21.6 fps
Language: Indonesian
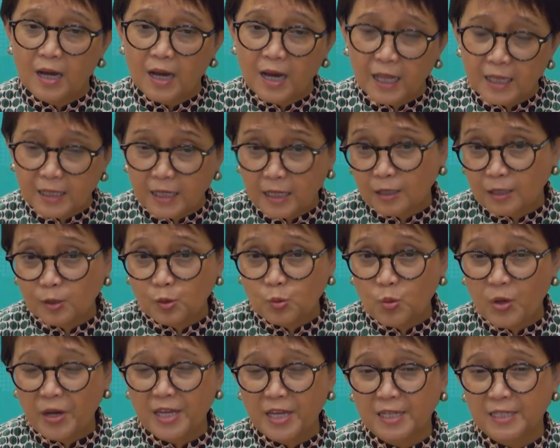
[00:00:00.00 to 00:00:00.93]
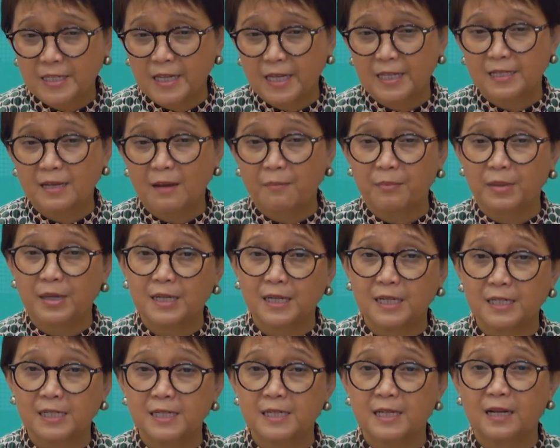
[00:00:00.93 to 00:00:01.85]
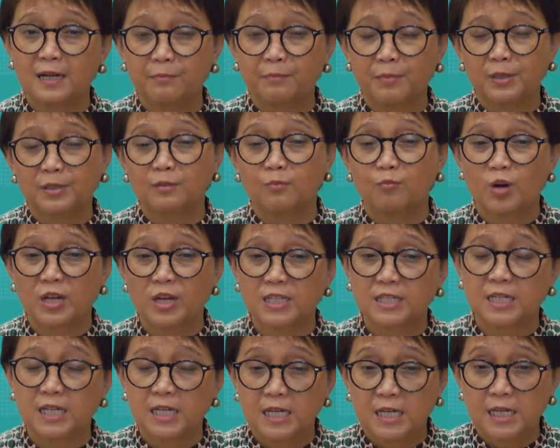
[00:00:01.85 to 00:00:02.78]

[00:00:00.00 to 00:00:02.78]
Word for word: Hal yang kedua yang saya sampaikan di dalam pertemuan